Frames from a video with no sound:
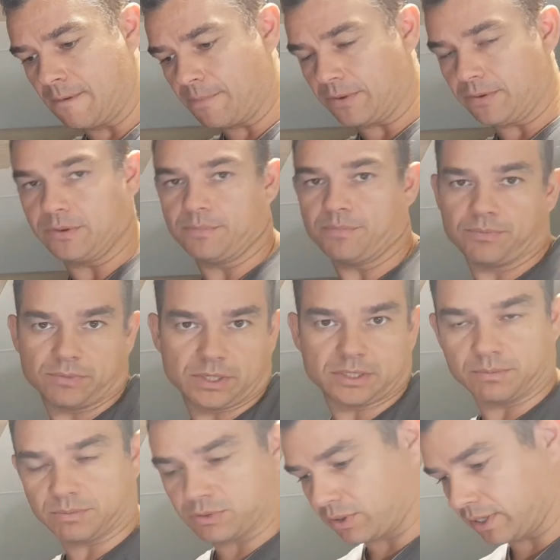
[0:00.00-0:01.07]
Ähm, das
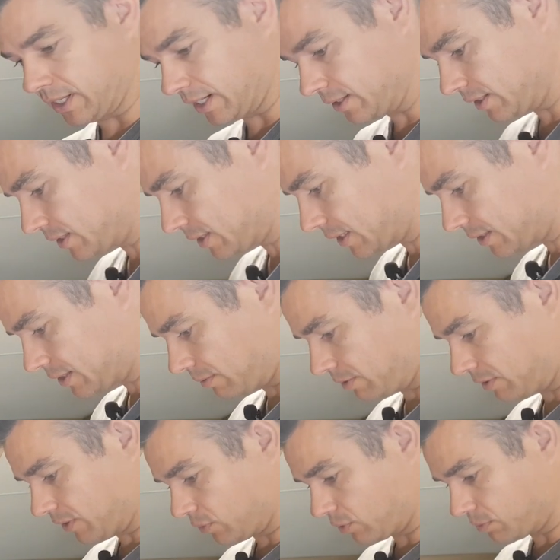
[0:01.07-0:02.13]
gibt's auch an andere Sets, aber ich
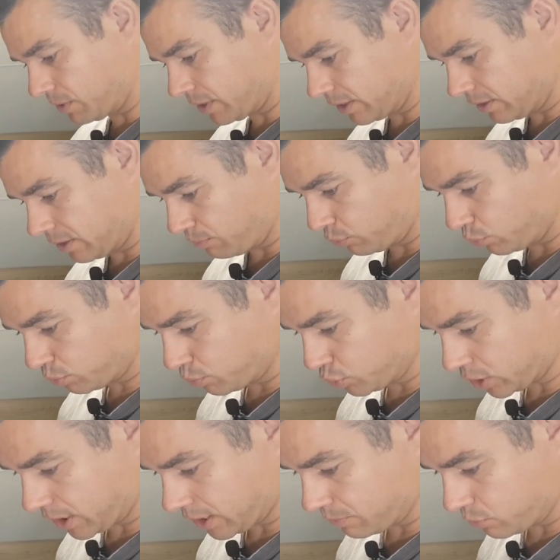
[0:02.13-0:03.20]
werde euch mal in der
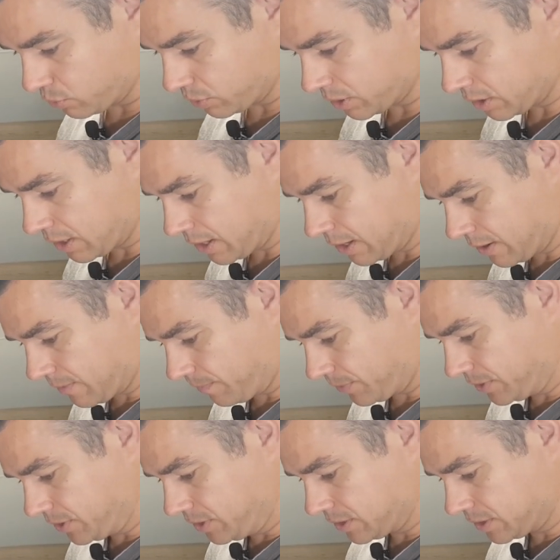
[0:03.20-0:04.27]
Produktbeschreibung
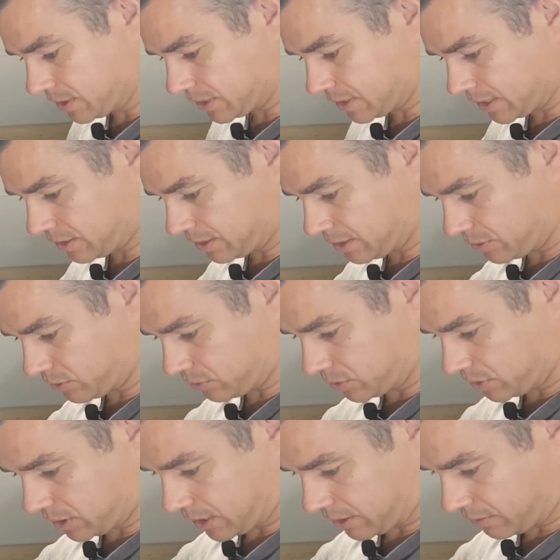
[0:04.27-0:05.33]
dieses Set hier
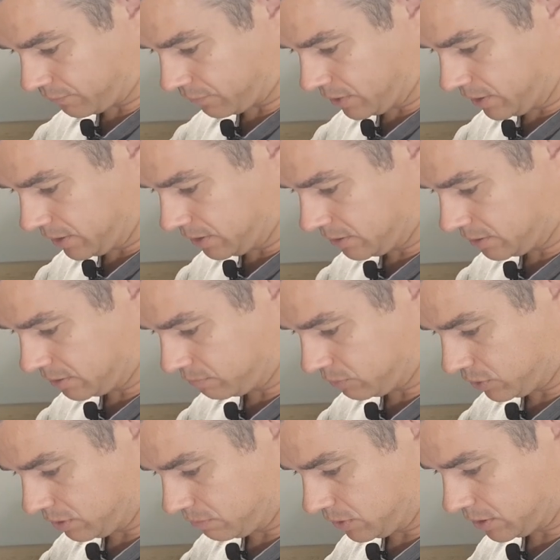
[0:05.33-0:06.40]
sozusagen verlinken,
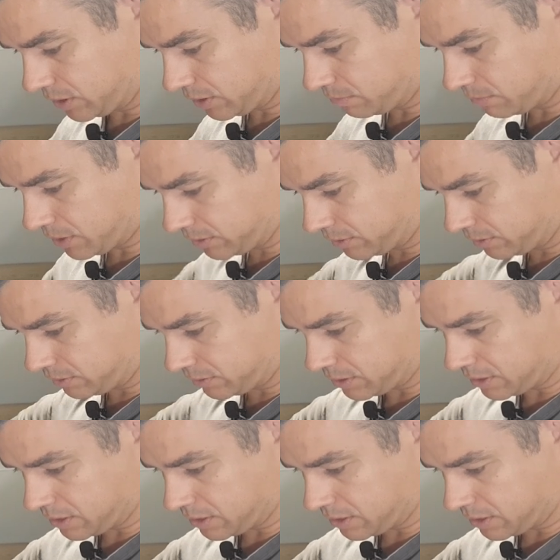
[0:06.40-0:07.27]
mit dem ich das mache.